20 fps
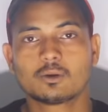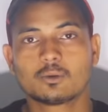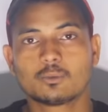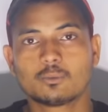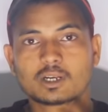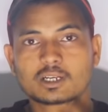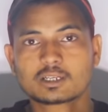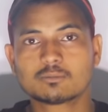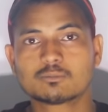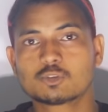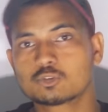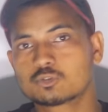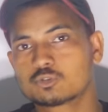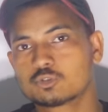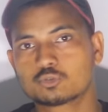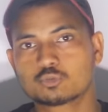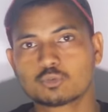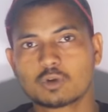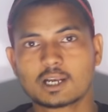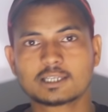वेलकम
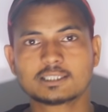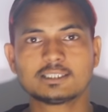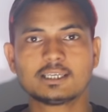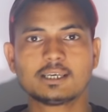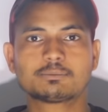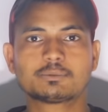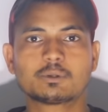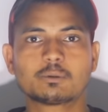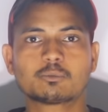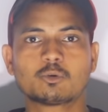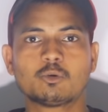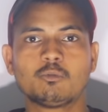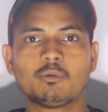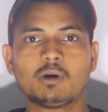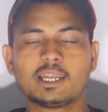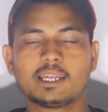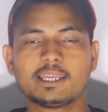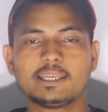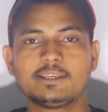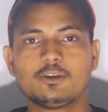दोस्तों स्वागत है आप सबको
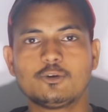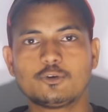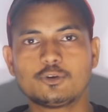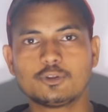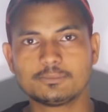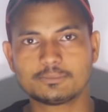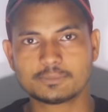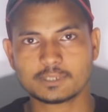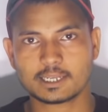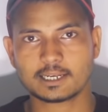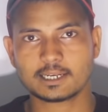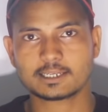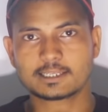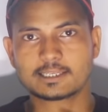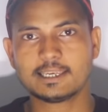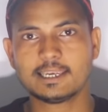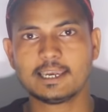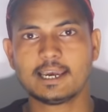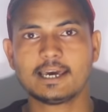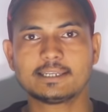हमारे यूट्यूब चैनल
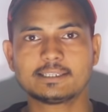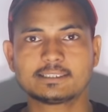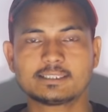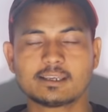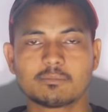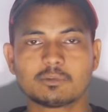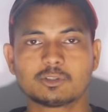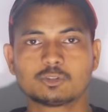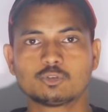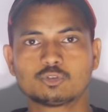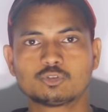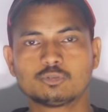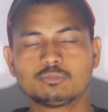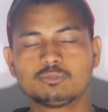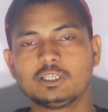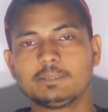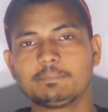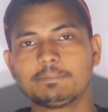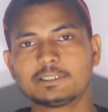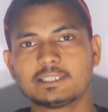के आर एग्जाम में दोस्तों
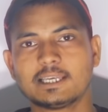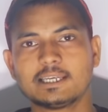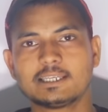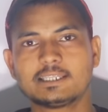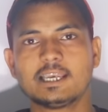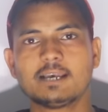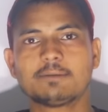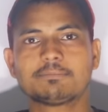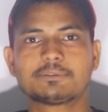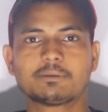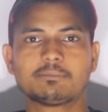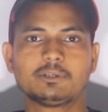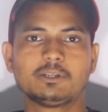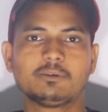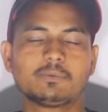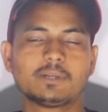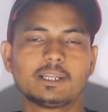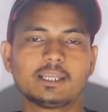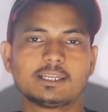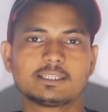मुझे पता है कि आप सब ने
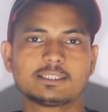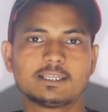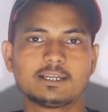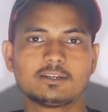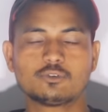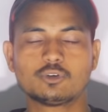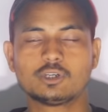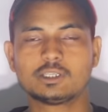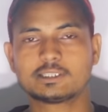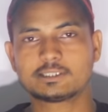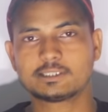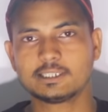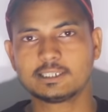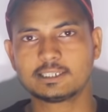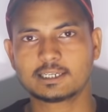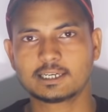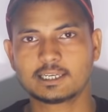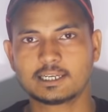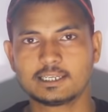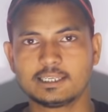अपना रिजल्ट जो है
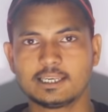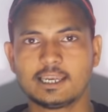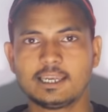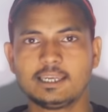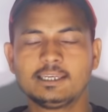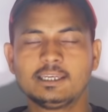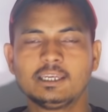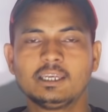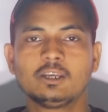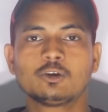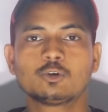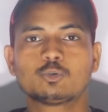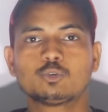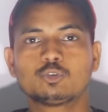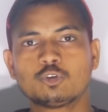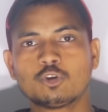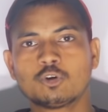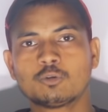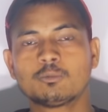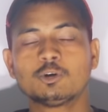चेक कर लिया है
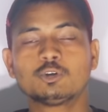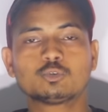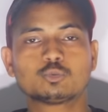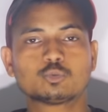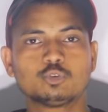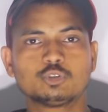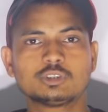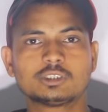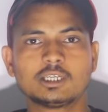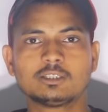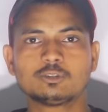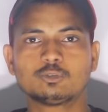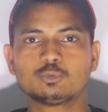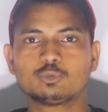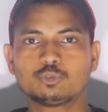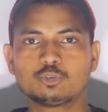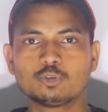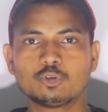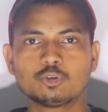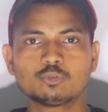कुछ लोग बहुत खुश हैं तो
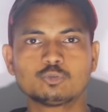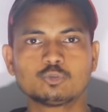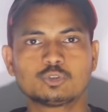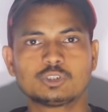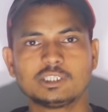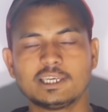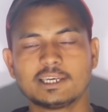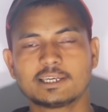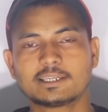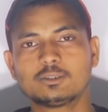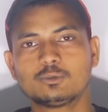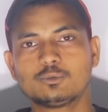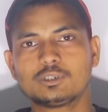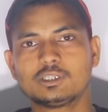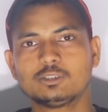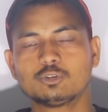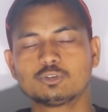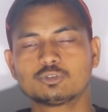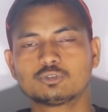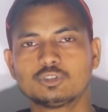कुछ लोग दुखी हैं
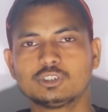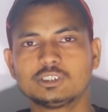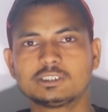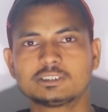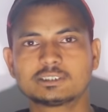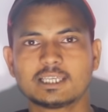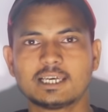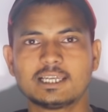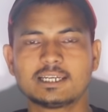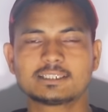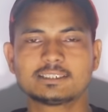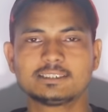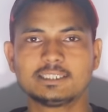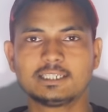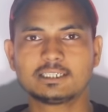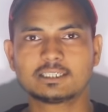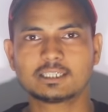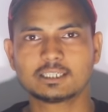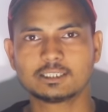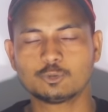क्योंकि दोस्तों इस साल
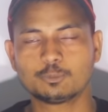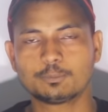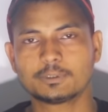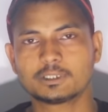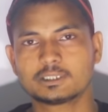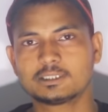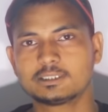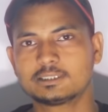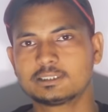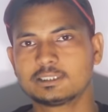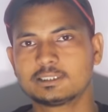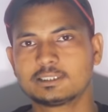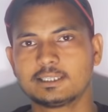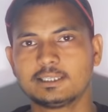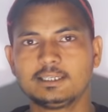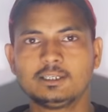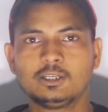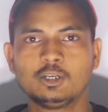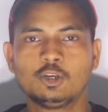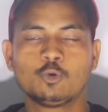रिजल्ट का जो प्रतिशत
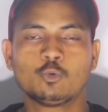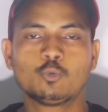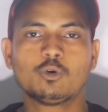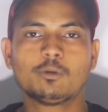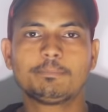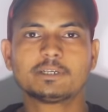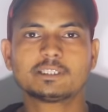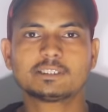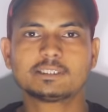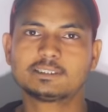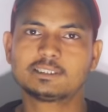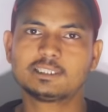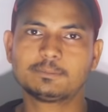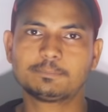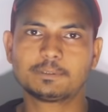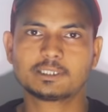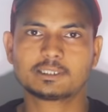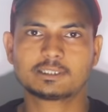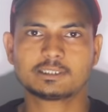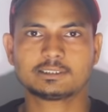है वो पचहत्तर
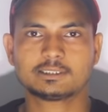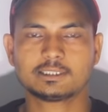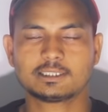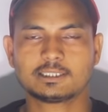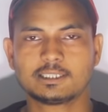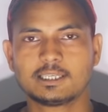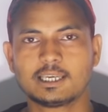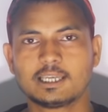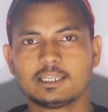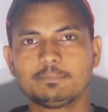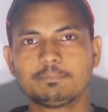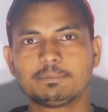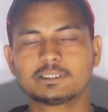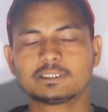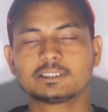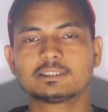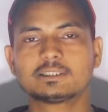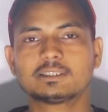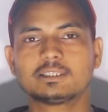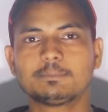प्रतिशत है यानी
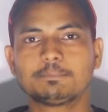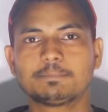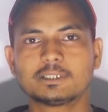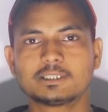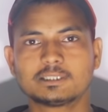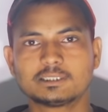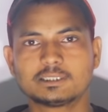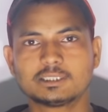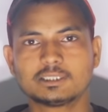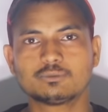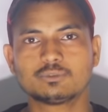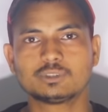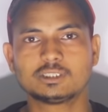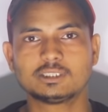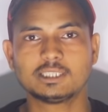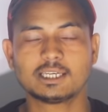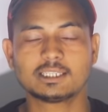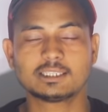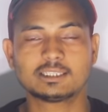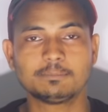पचहत्तर प्रतिशत
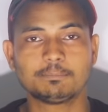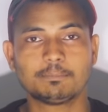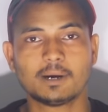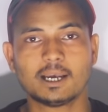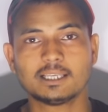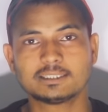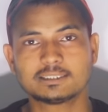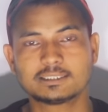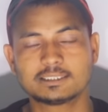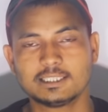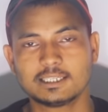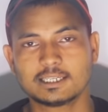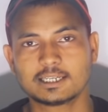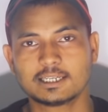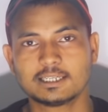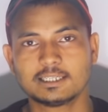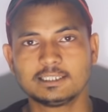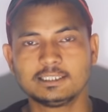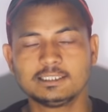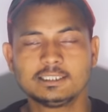विद्यार्थी पास किए
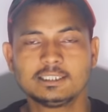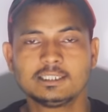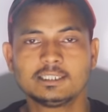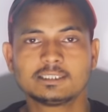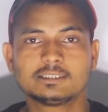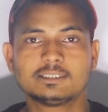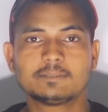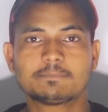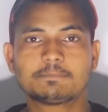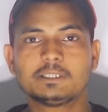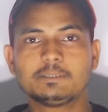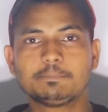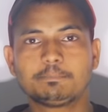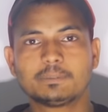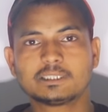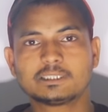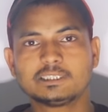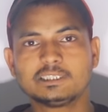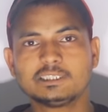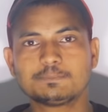गए हैं जबकि
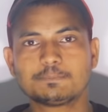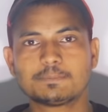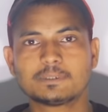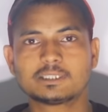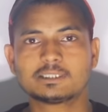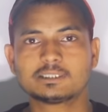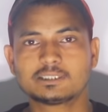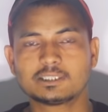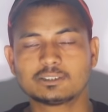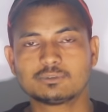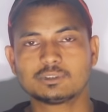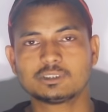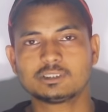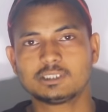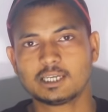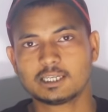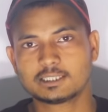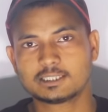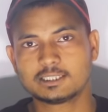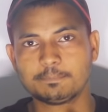पच्चीस प्रतिशत
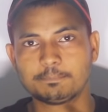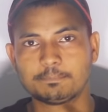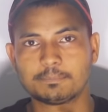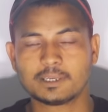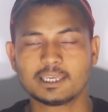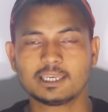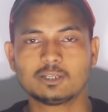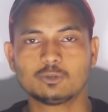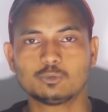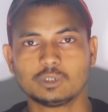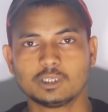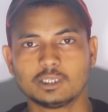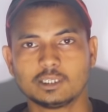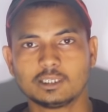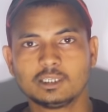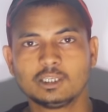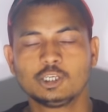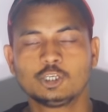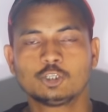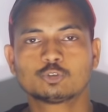विद्यार्थी फेल हुए हैं
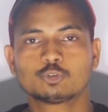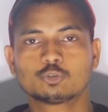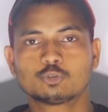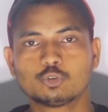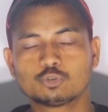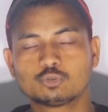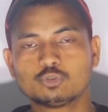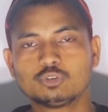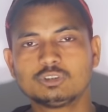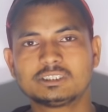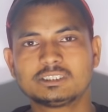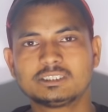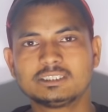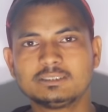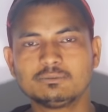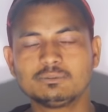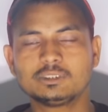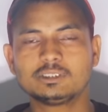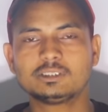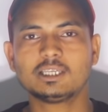तो दोस्तों
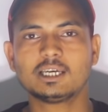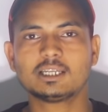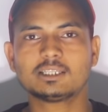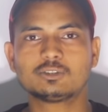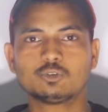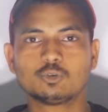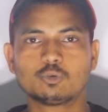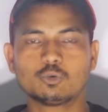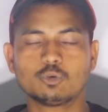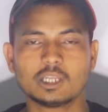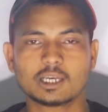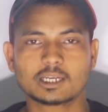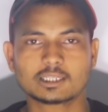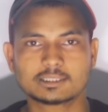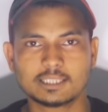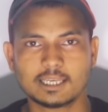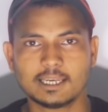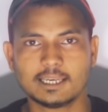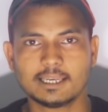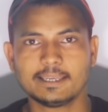जिन विद्यार्थियों को
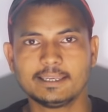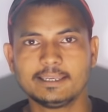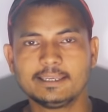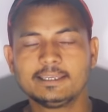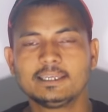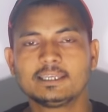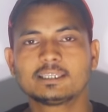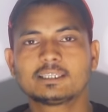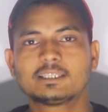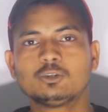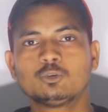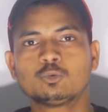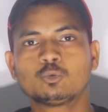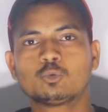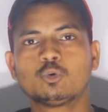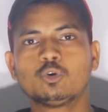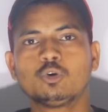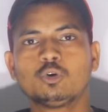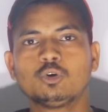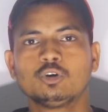लगता है कि
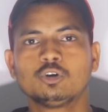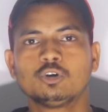उनको